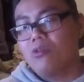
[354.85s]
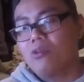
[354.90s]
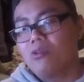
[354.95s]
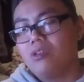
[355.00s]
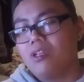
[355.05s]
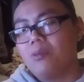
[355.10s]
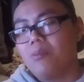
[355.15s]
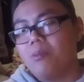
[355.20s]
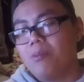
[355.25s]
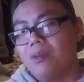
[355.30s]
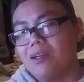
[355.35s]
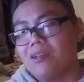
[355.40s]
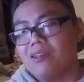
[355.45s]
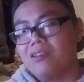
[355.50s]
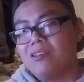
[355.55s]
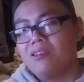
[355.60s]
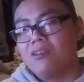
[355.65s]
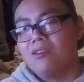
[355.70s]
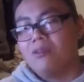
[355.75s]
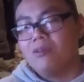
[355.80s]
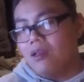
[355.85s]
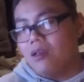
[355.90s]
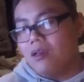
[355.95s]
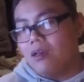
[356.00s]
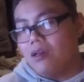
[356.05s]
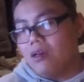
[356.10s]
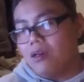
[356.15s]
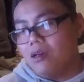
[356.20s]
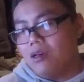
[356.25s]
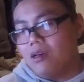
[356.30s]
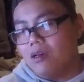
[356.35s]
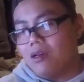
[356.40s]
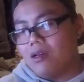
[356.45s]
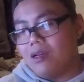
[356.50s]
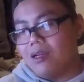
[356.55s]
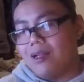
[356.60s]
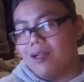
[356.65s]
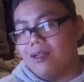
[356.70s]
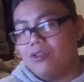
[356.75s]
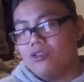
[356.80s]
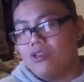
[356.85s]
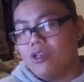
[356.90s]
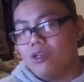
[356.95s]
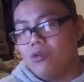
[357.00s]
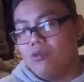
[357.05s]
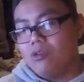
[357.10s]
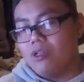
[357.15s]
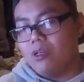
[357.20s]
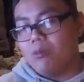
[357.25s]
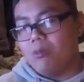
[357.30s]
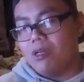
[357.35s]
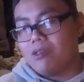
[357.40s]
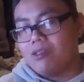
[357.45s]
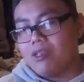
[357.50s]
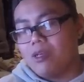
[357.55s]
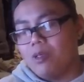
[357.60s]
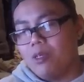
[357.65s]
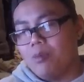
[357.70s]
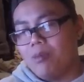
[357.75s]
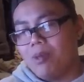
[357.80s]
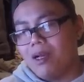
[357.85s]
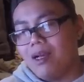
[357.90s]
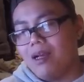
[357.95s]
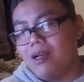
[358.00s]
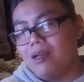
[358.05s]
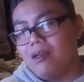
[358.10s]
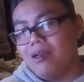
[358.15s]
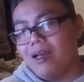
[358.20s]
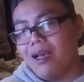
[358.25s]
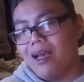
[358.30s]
100 Max, äh, Kleinstein 100 Max habe ich ein paar.